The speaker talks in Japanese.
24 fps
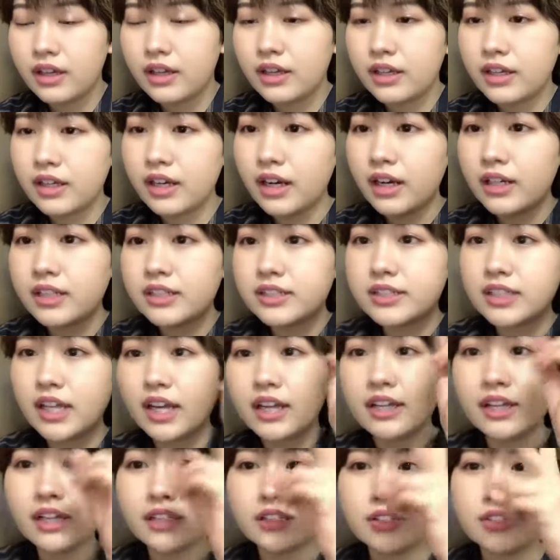ひらりんさんあ
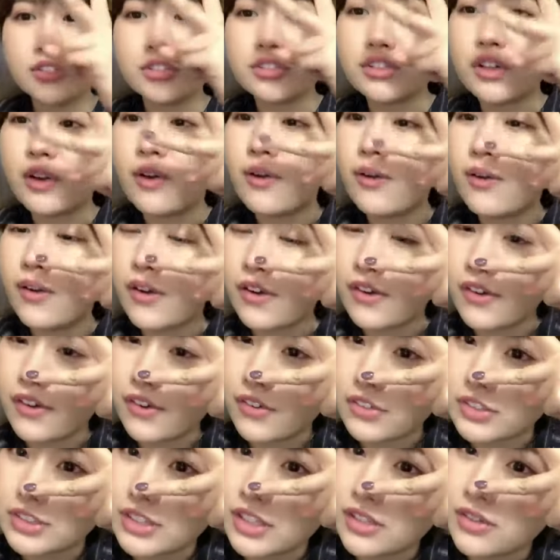りがとうじゅっこ。
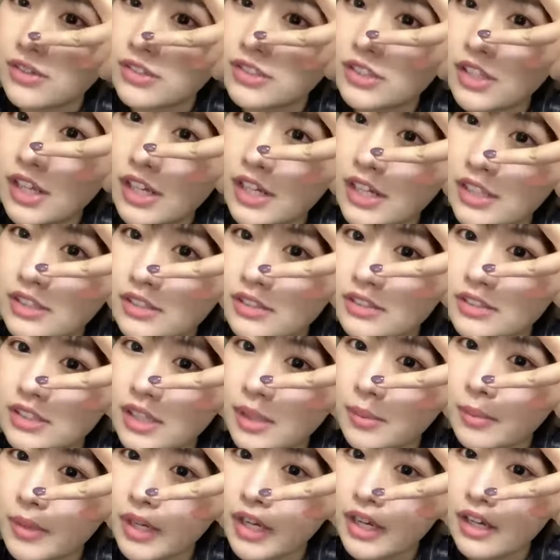こちらこそありがとうござい
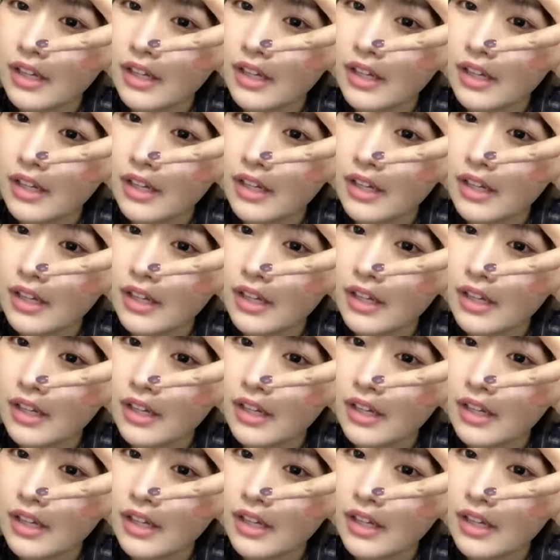ま